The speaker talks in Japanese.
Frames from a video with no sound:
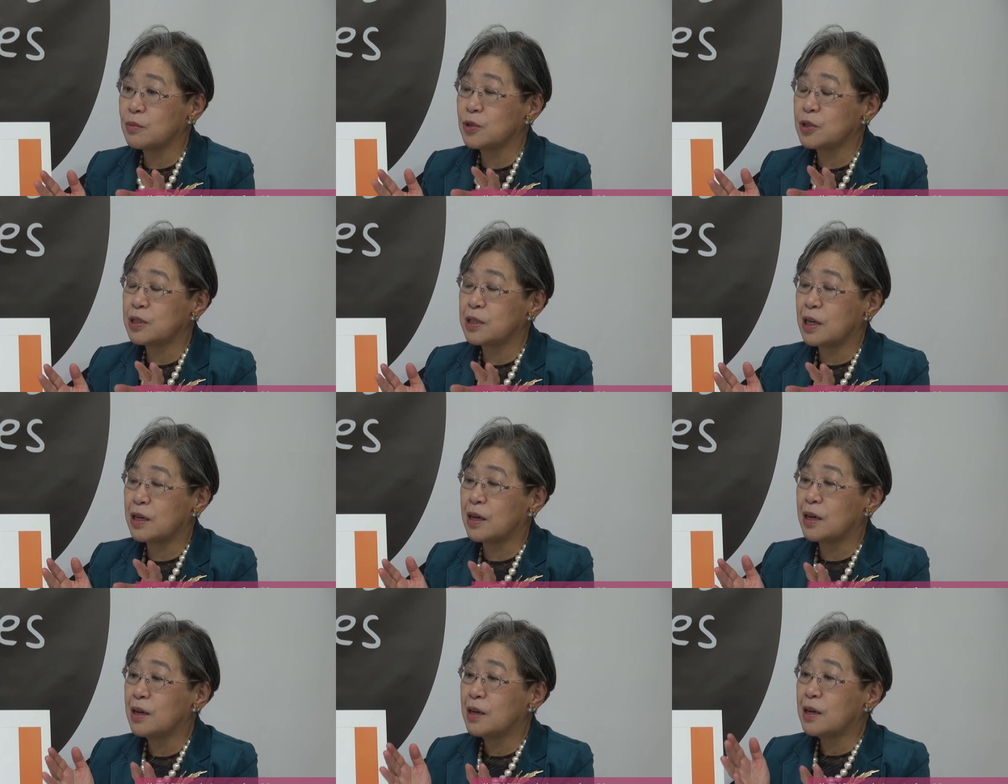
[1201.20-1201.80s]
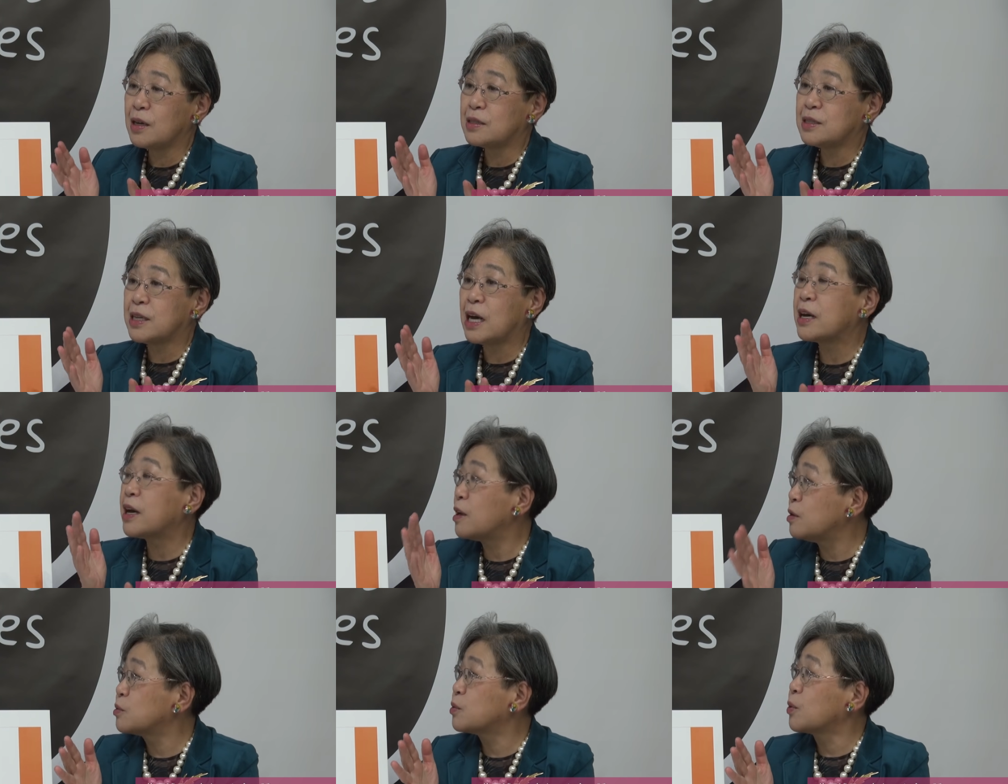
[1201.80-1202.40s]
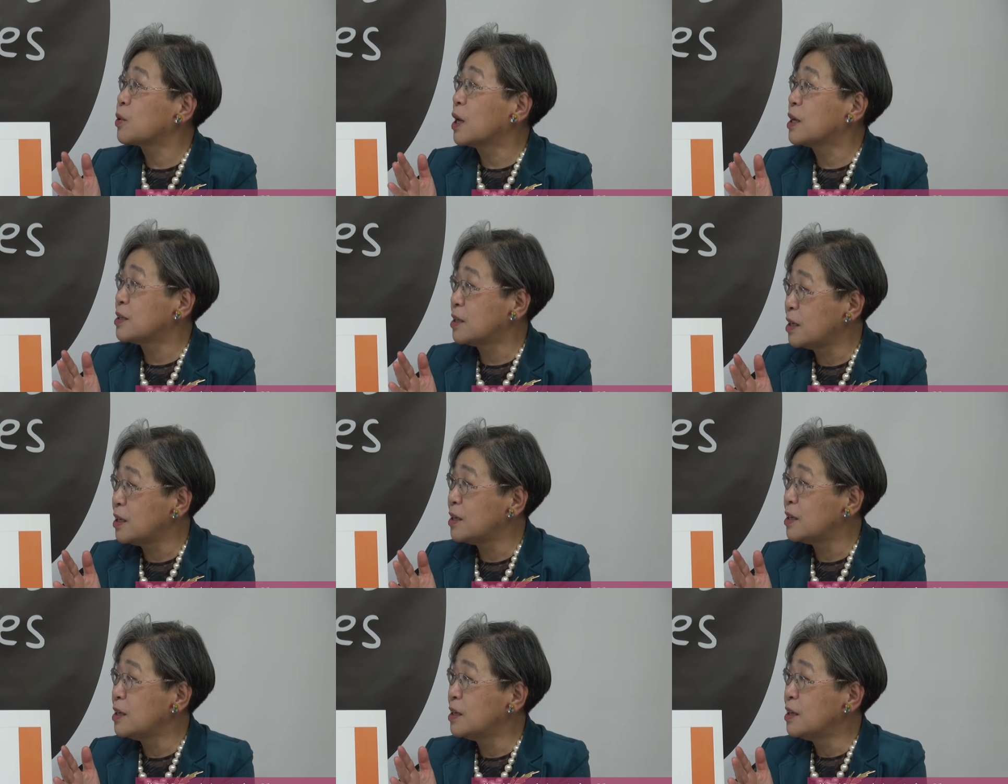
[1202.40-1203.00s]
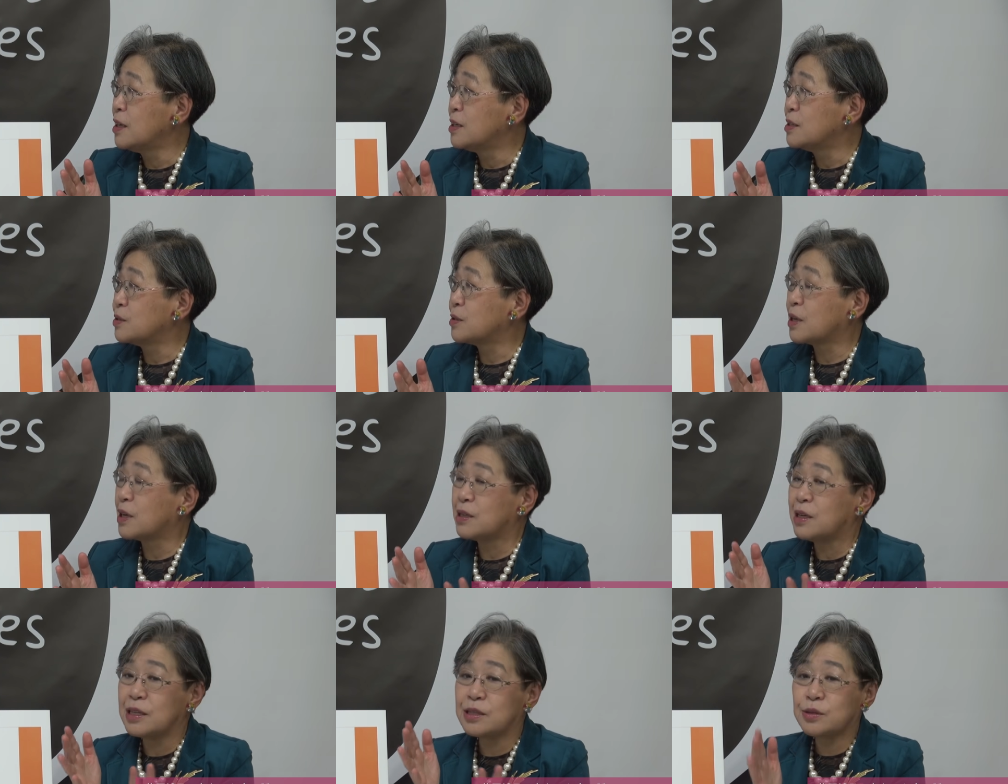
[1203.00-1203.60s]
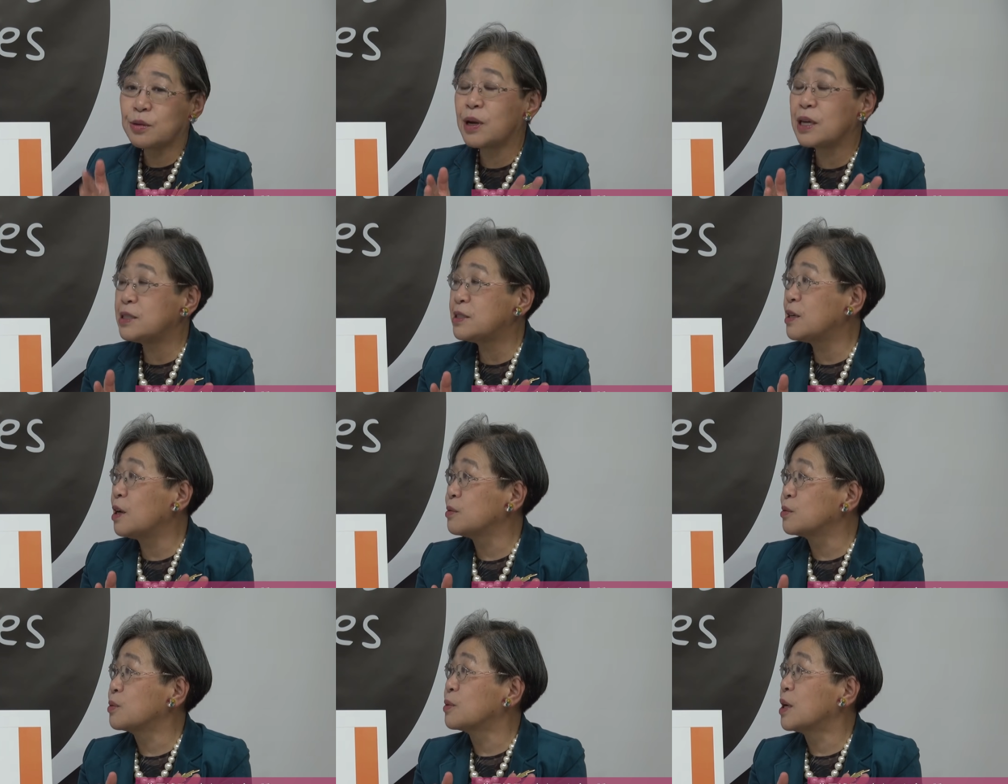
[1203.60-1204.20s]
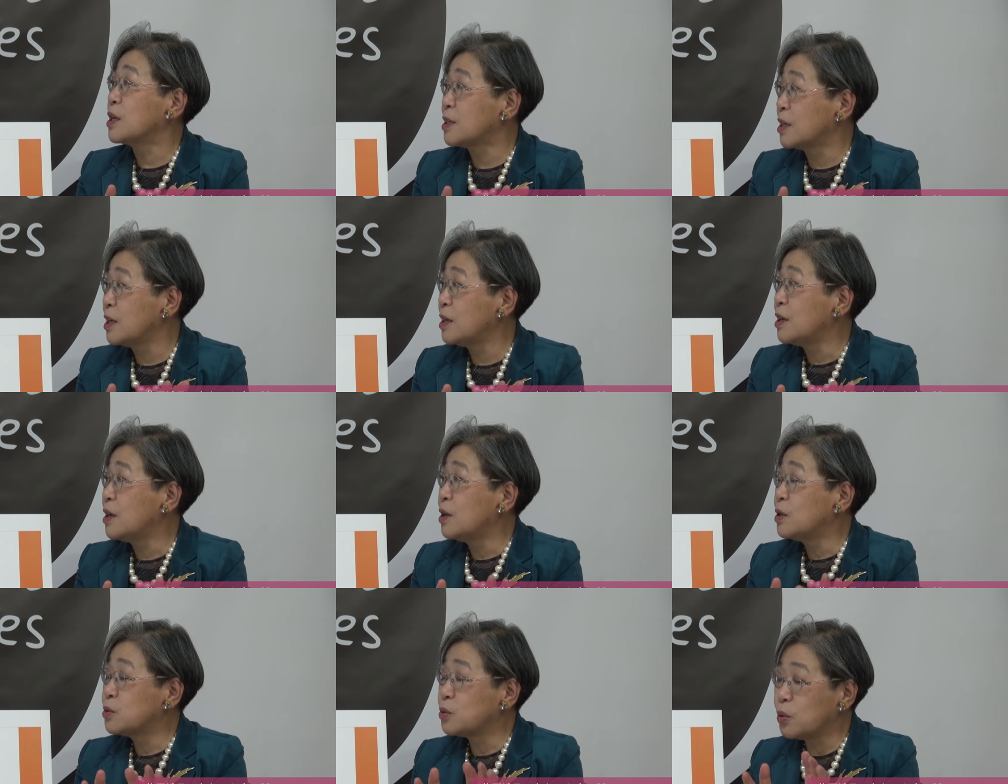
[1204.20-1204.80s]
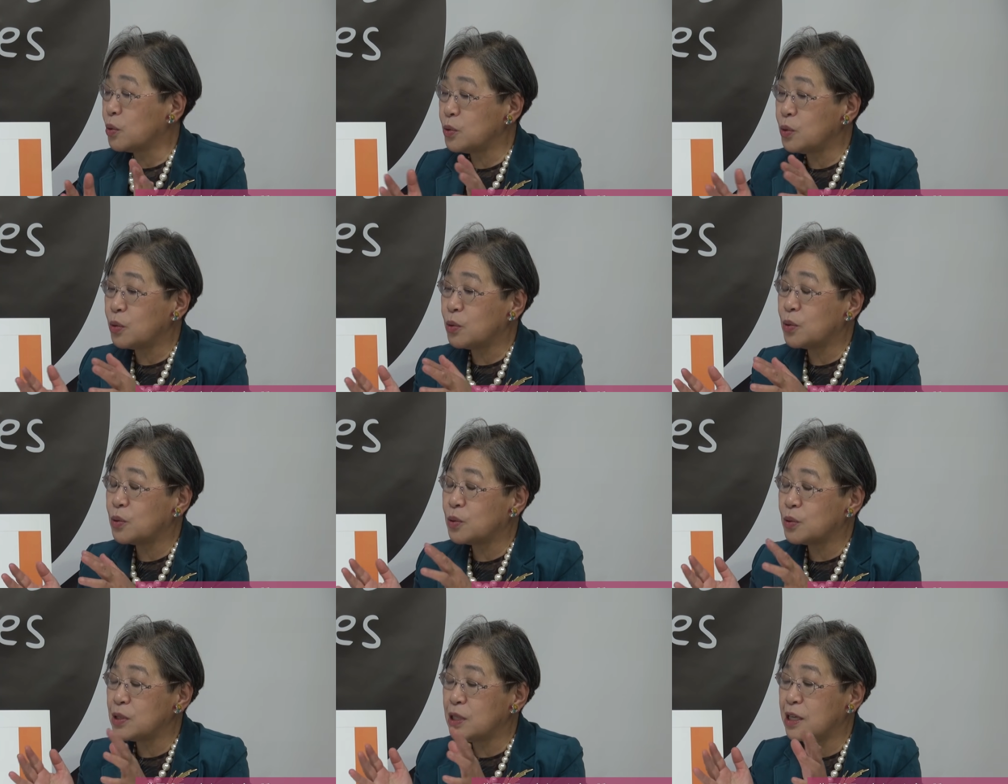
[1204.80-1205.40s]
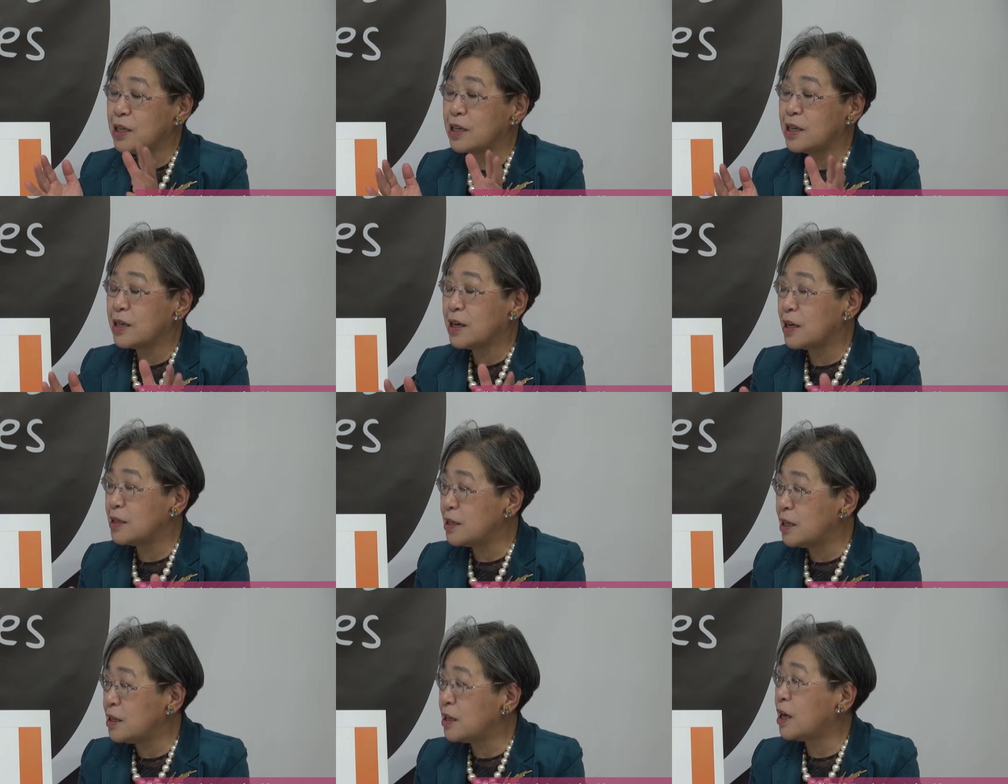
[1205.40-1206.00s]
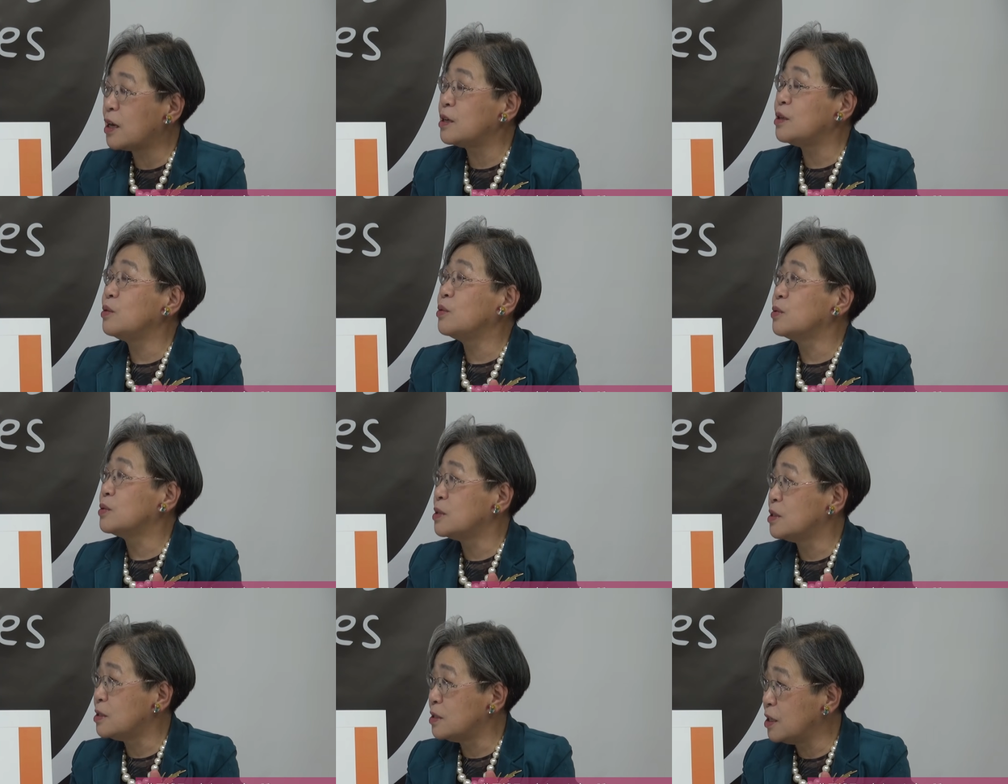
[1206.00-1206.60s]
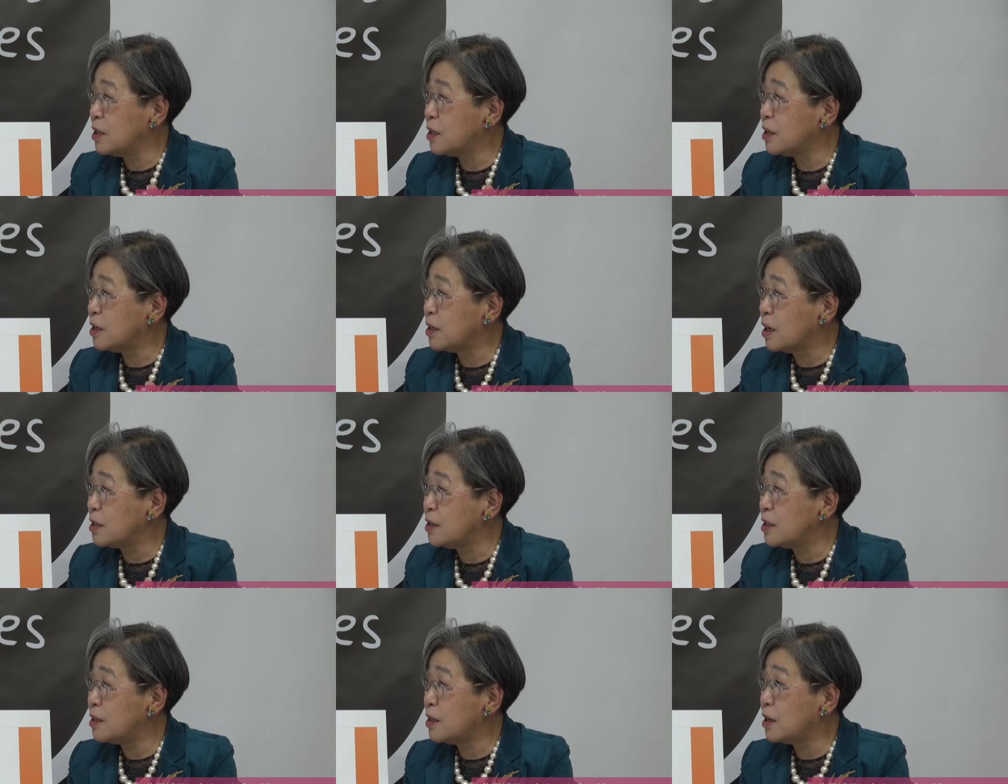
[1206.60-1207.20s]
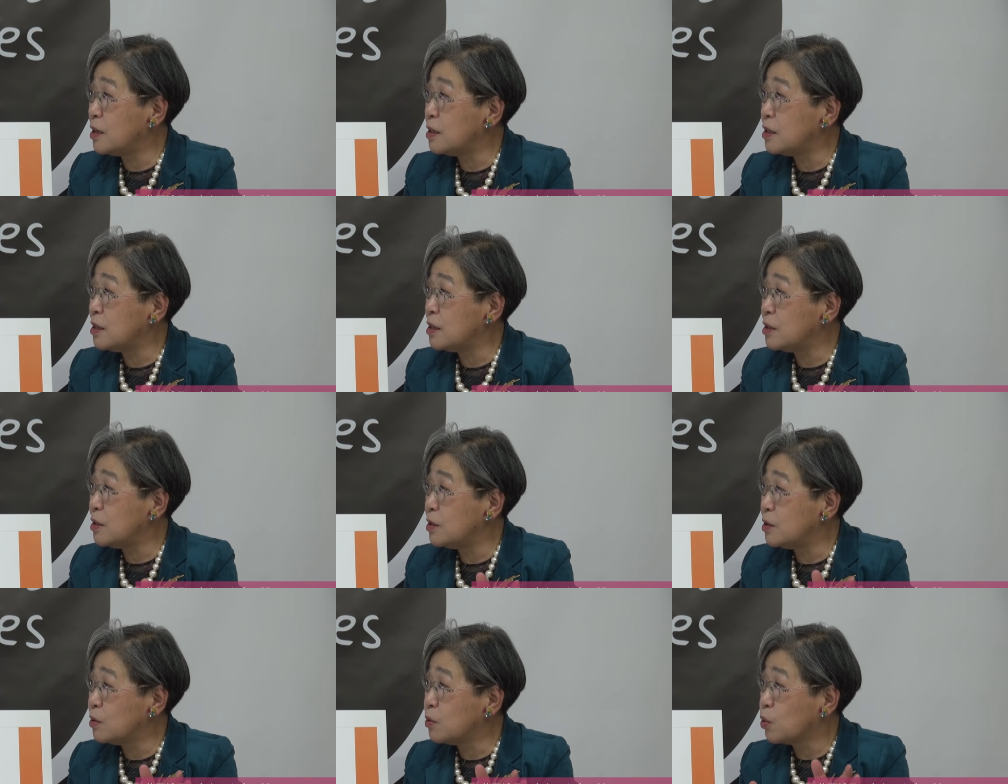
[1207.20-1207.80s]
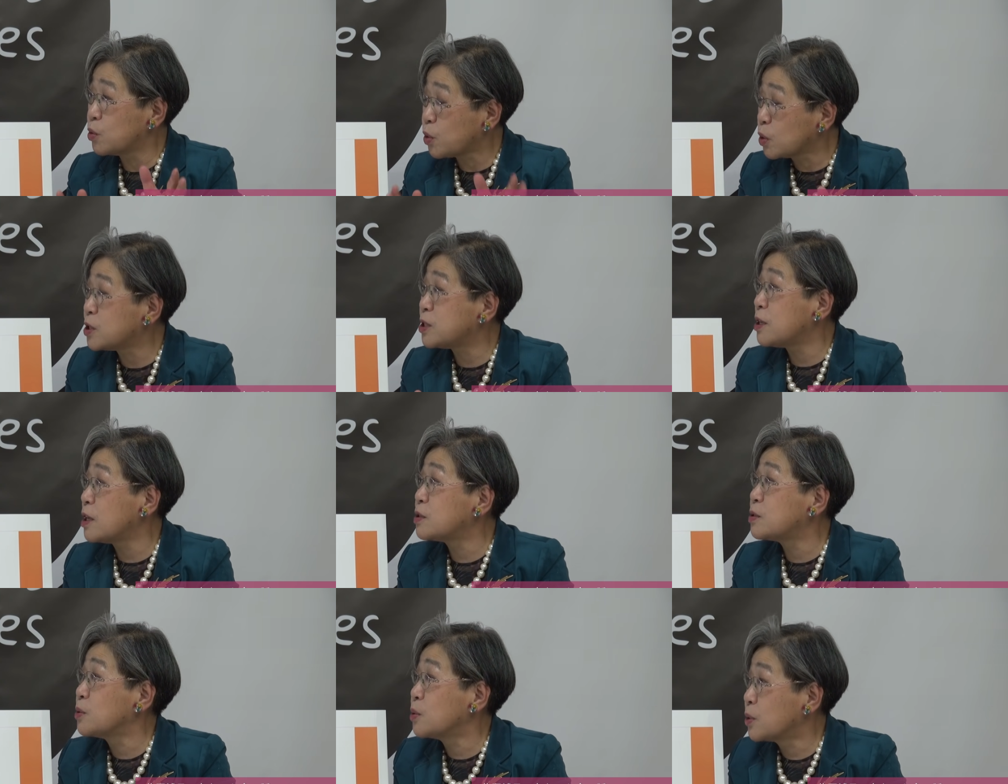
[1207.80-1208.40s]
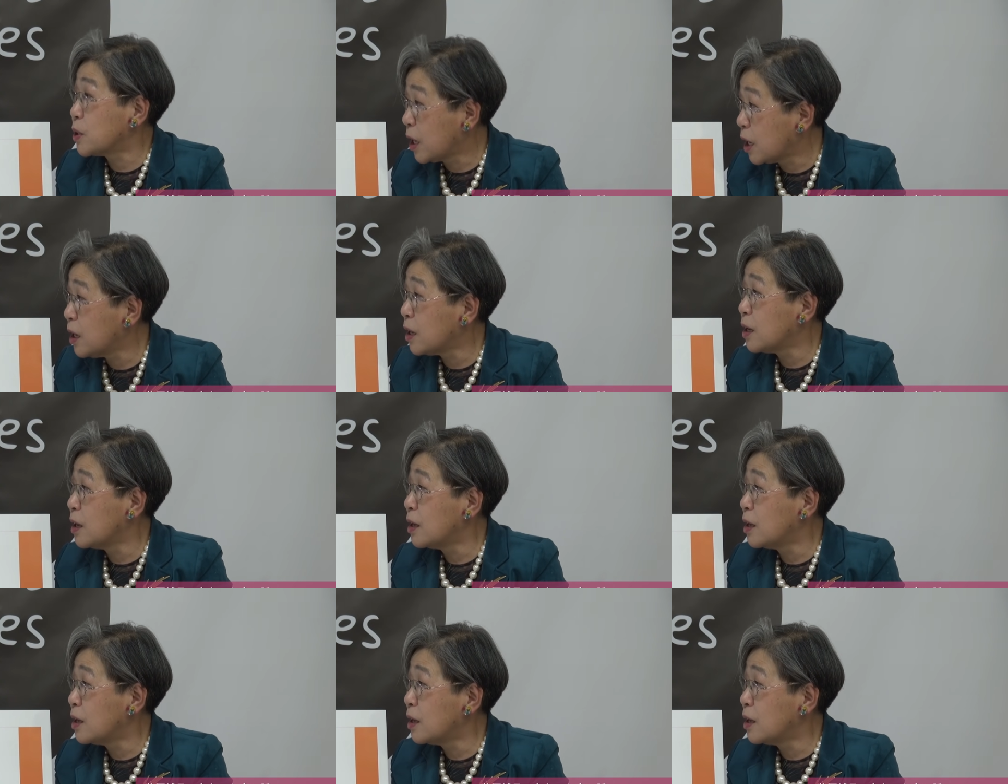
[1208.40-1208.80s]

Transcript: やもしたら下げるとかね、そそれからリストラしちゃうとかねそういう方向に行きかねないの行きかねない今年ですよね、はい、